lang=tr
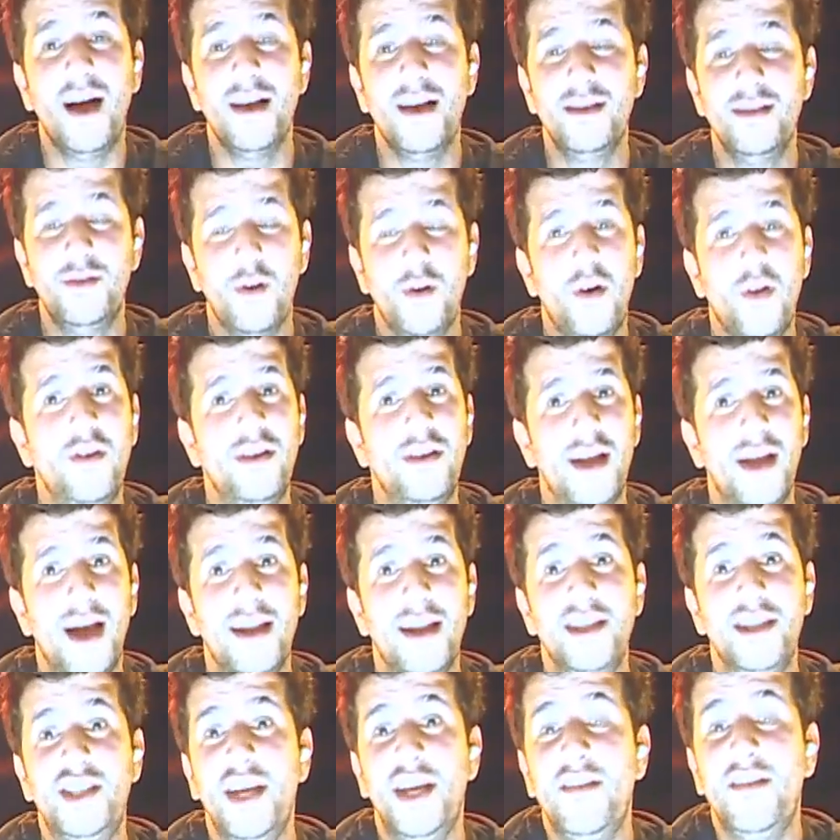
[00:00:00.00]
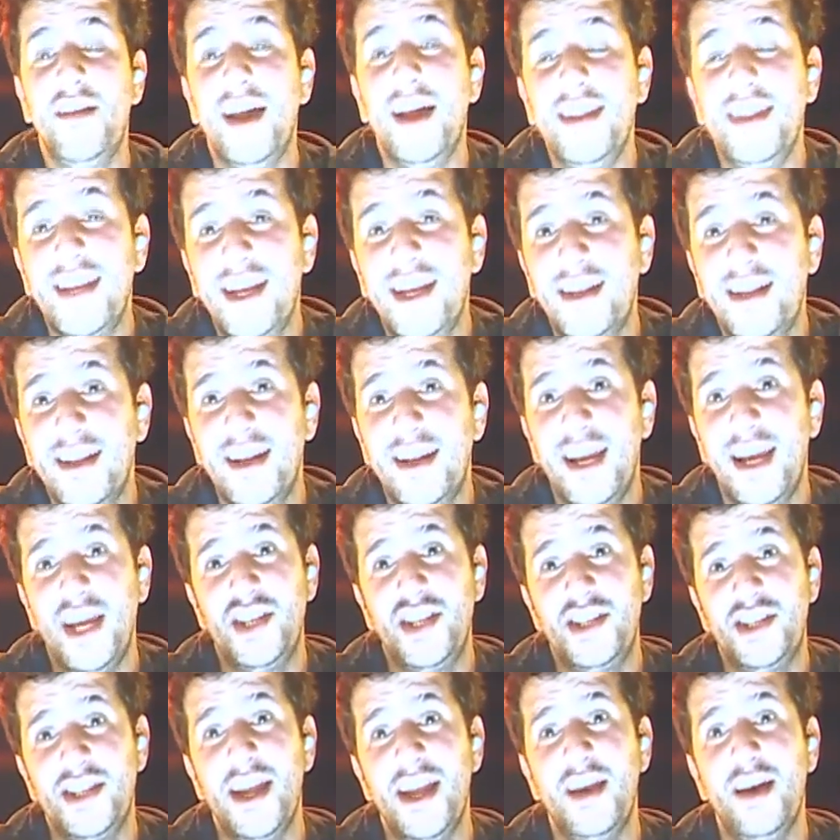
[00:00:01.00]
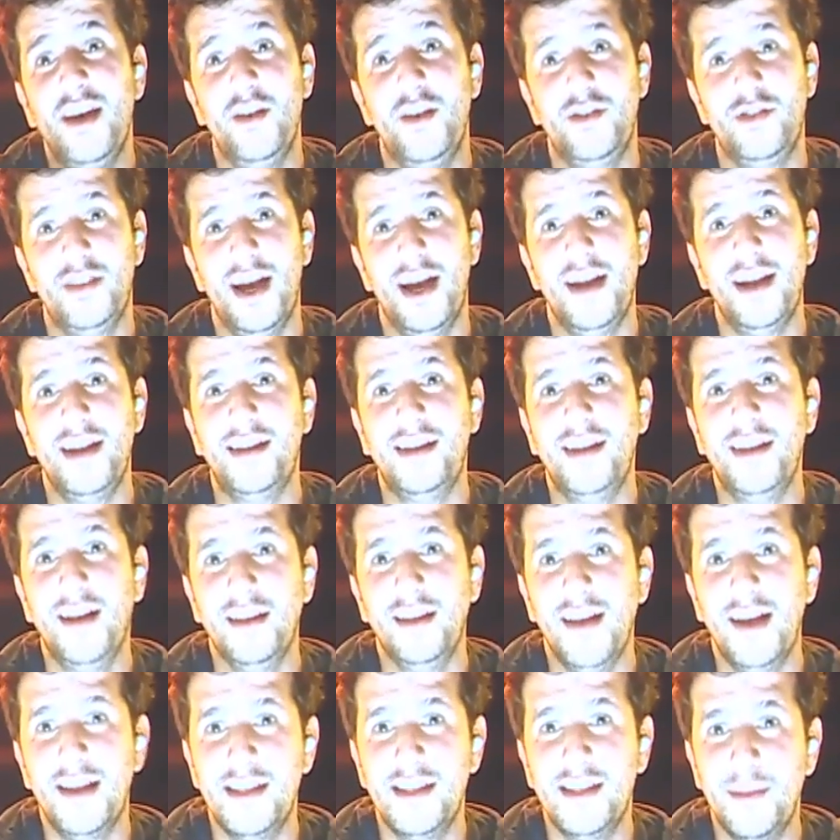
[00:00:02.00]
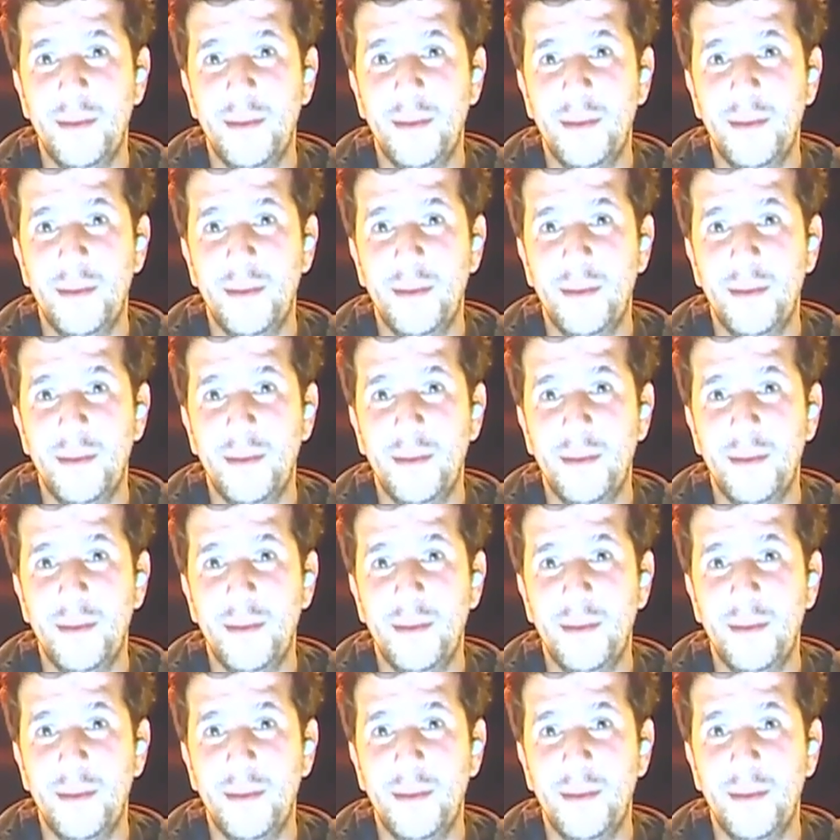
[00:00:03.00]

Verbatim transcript: zor yani çevrendekilere, eşine özellikle Allah sabır